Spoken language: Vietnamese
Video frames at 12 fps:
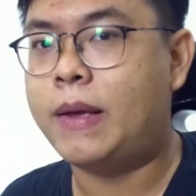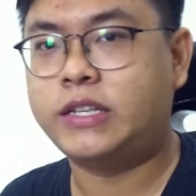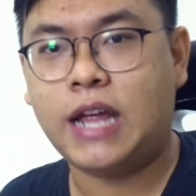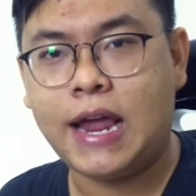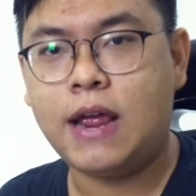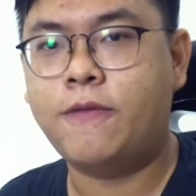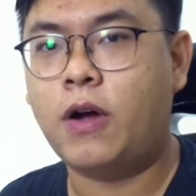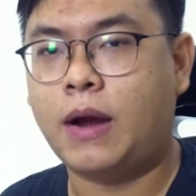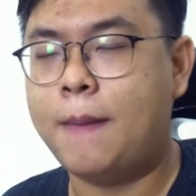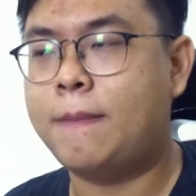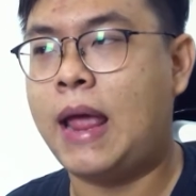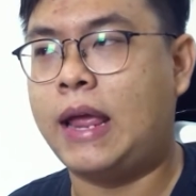các bạn sẽ thấy ở phần
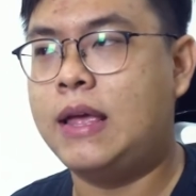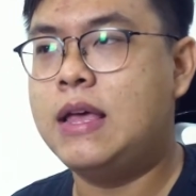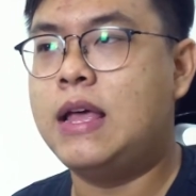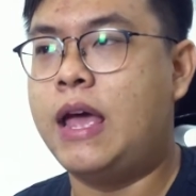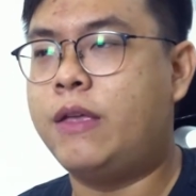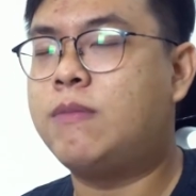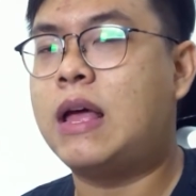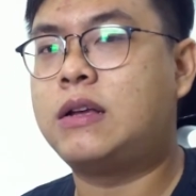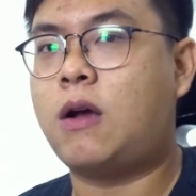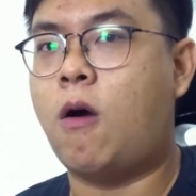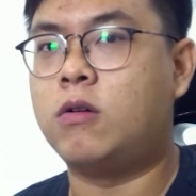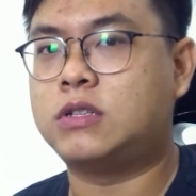nắp này thì chúng ta
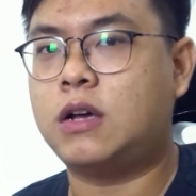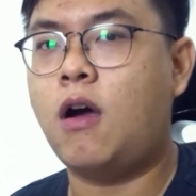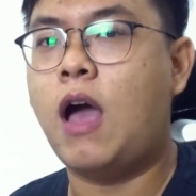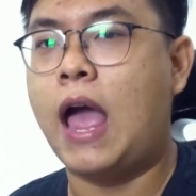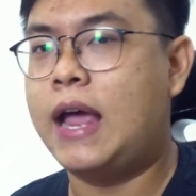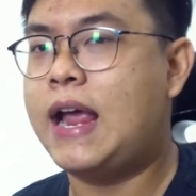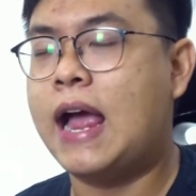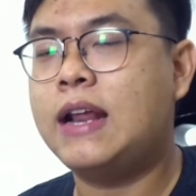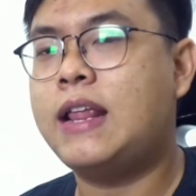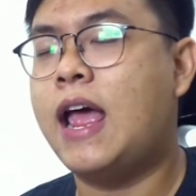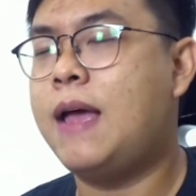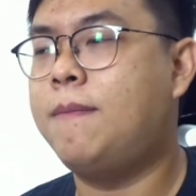còn có thể
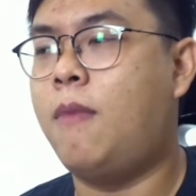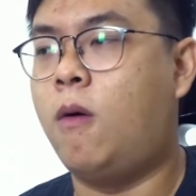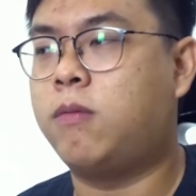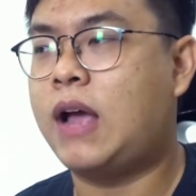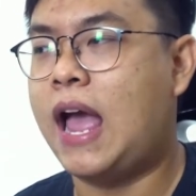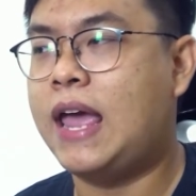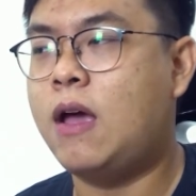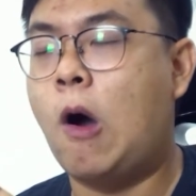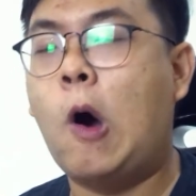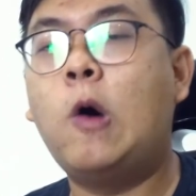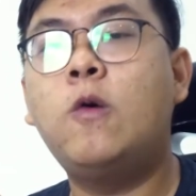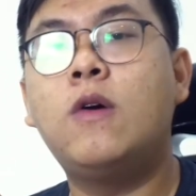gắn thêm một cái
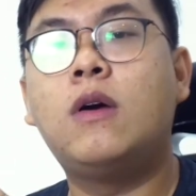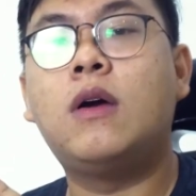ổ